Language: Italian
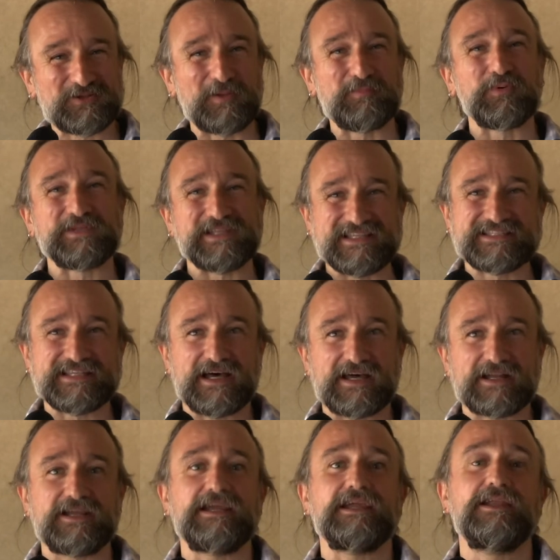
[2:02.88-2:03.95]
a
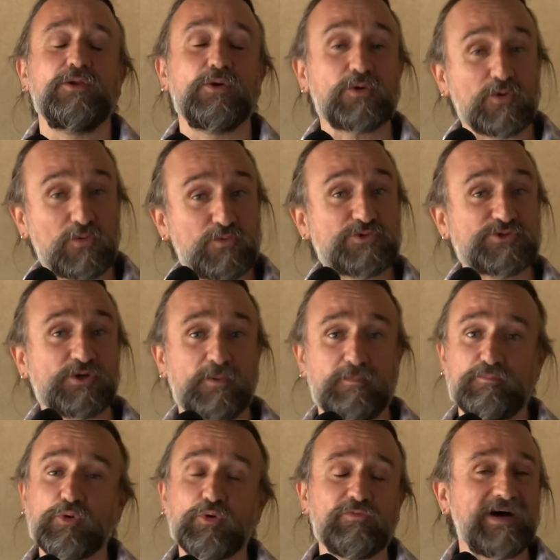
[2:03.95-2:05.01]
ipotizzare il loro uso
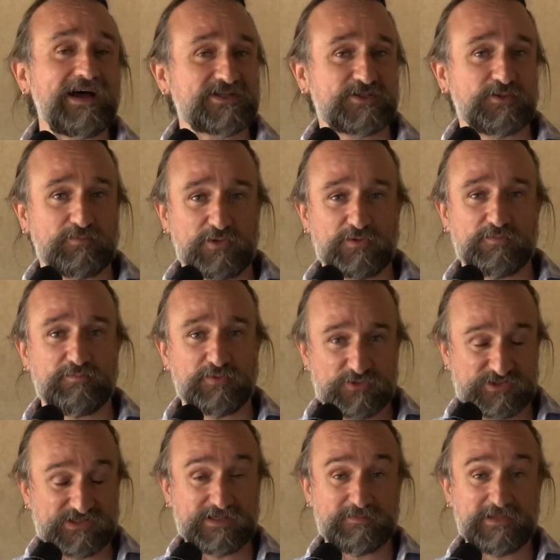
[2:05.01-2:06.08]
più vasto
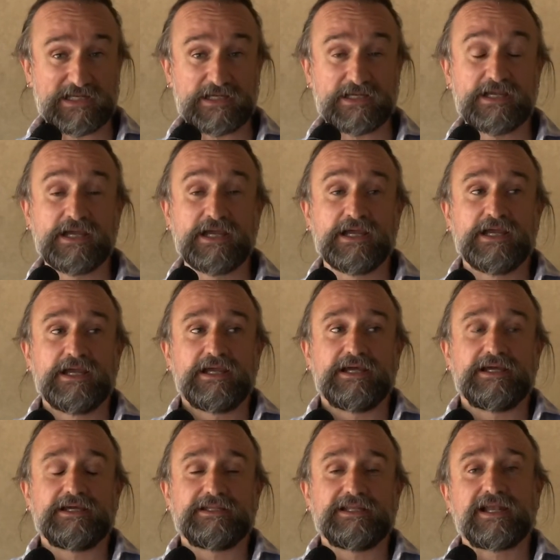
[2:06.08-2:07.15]
possibile.
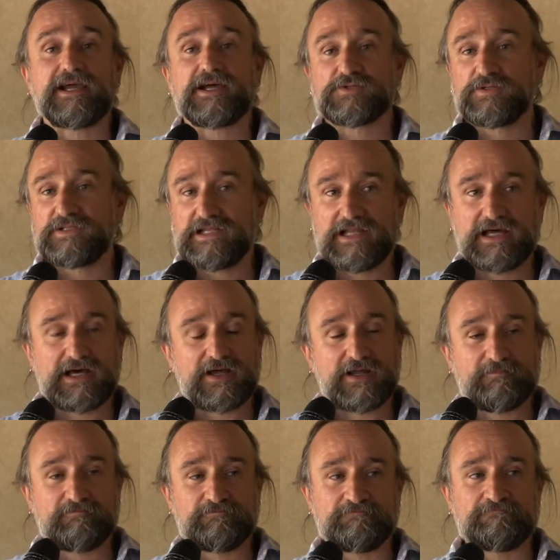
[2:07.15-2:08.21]
Eh, nel caso della,
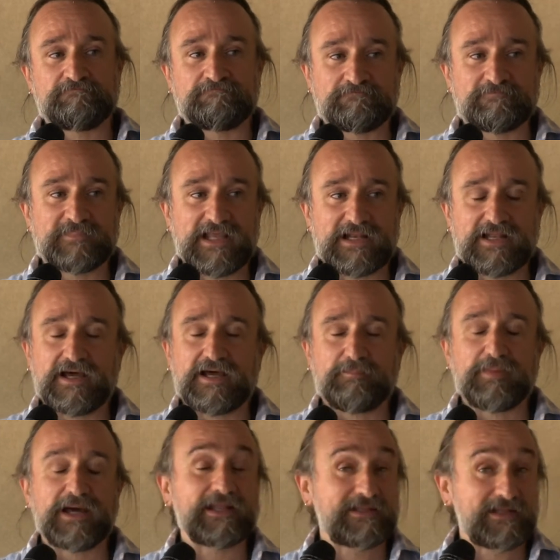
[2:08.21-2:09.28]
mh, della pala